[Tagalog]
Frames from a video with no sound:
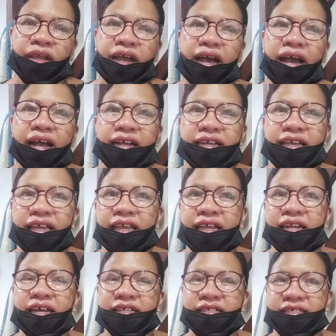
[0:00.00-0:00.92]

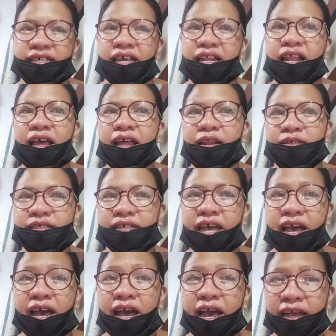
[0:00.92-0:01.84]
akin at sa lalo
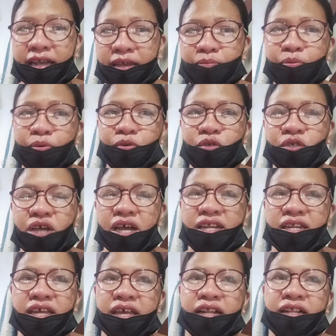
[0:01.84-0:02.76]
sa akin pong
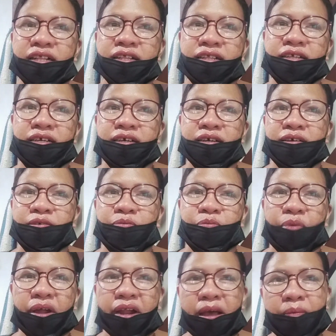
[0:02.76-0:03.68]
channel.
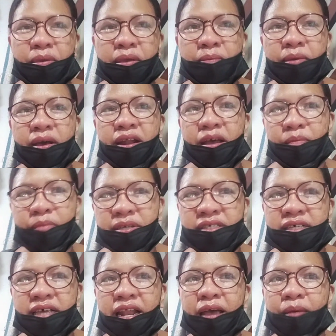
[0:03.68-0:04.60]
Maraming maraming
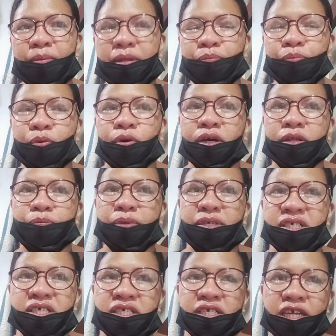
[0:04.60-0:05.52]
salamat po at
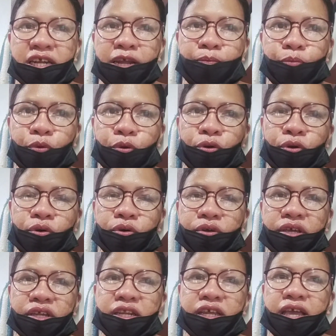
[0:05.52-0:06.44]
pasensya na po
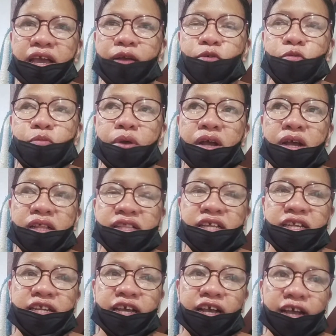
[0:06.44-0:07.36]
hindi ako
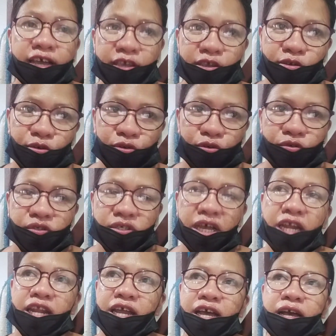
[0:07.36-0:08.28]
makatinda ngayon.
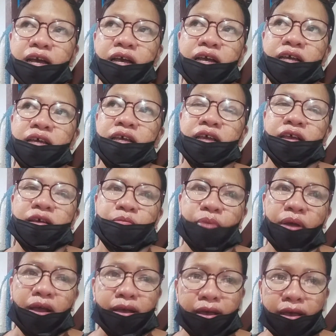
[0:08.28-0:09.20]
Sana
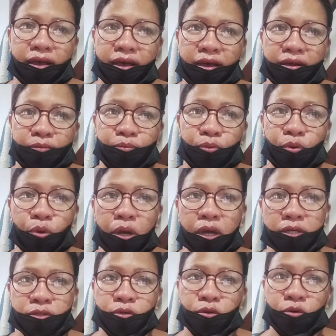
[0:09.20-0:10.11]
baka
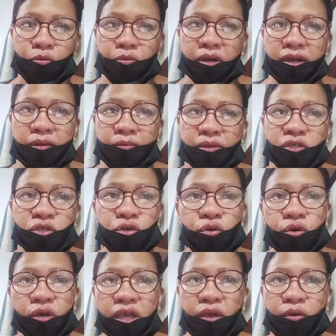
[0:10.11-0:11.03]
bukas kung medyo
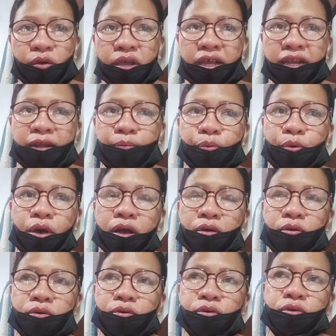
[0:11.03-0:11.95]
okay-okay na po
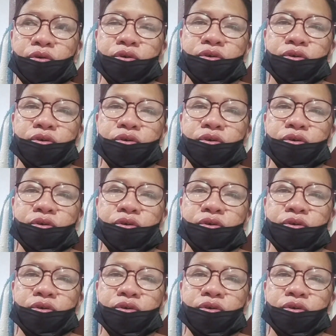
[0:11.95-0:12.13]
ako o